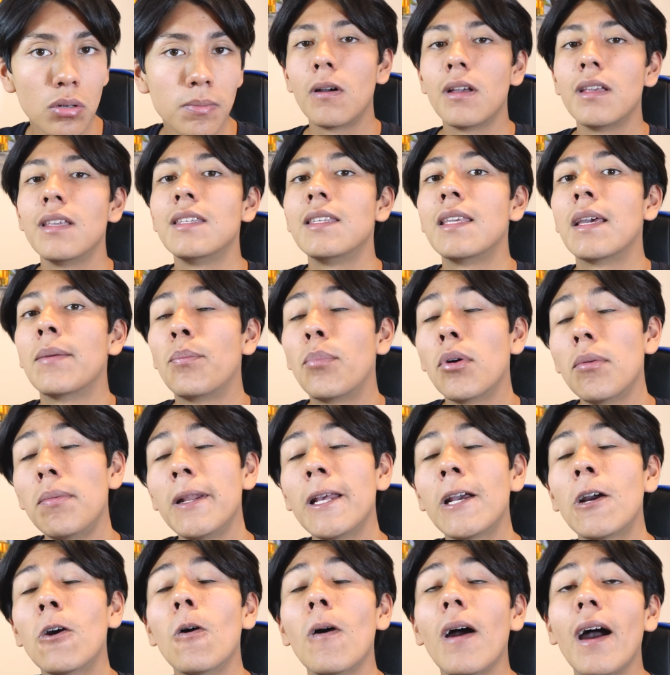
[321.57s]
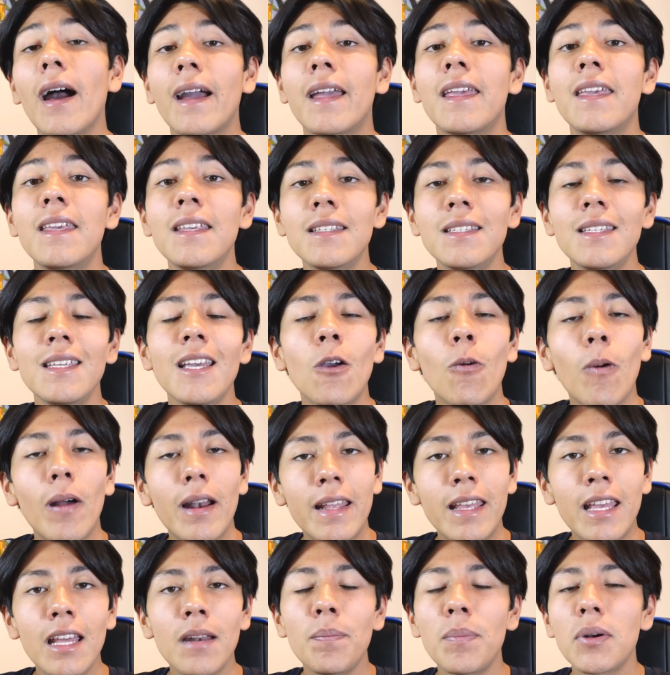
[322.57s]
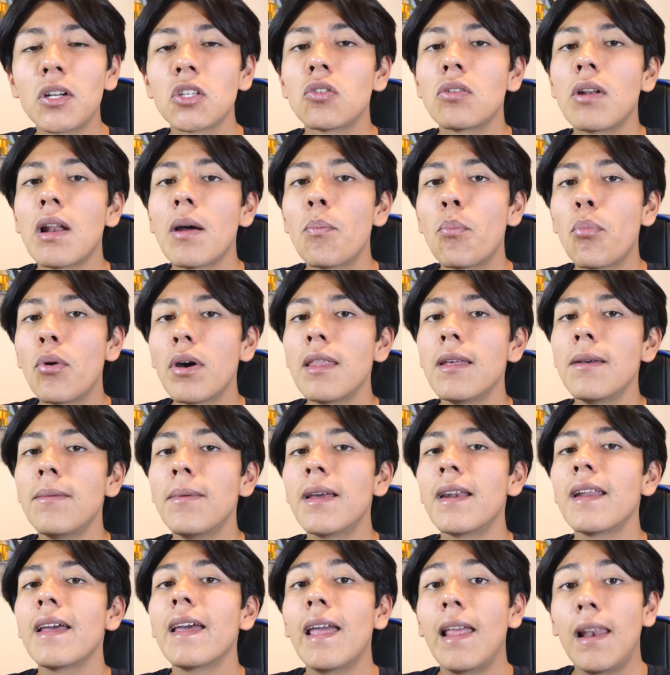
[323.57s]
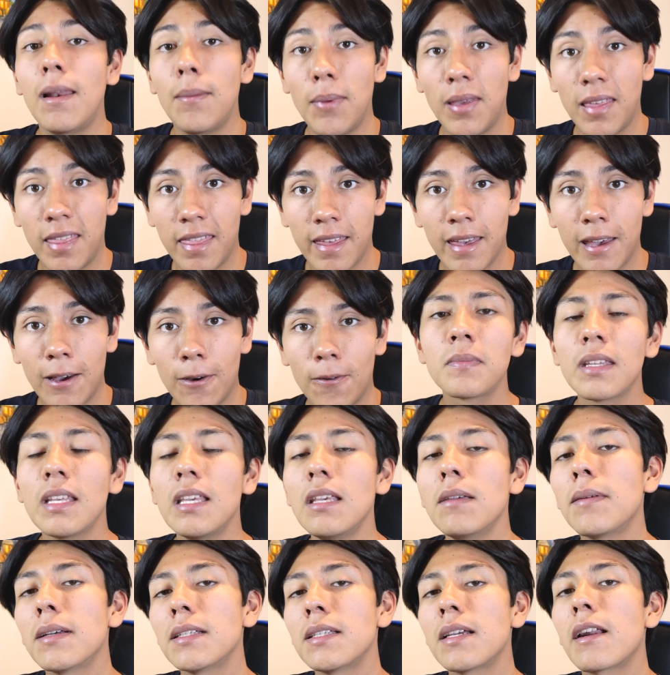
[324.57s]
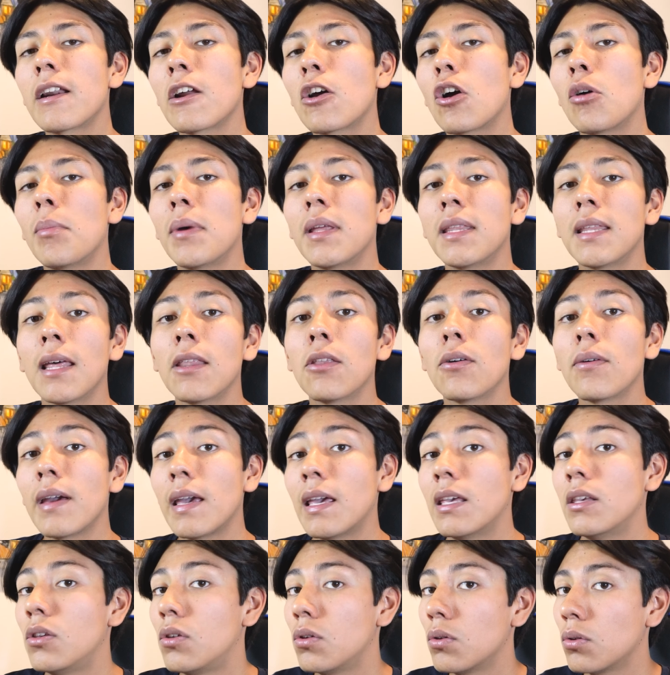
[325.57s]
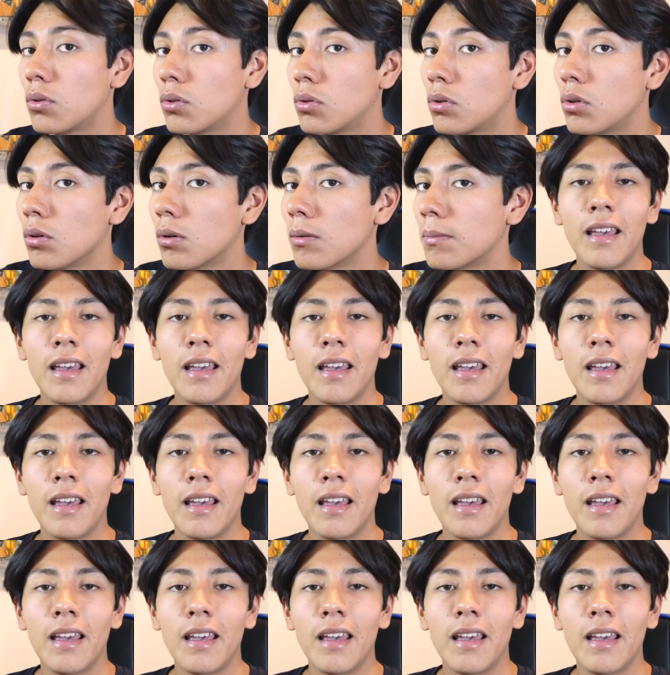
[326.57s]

Y en público aquí sí cualquier persona puede ver el video y va a ser recomendado en YouTube.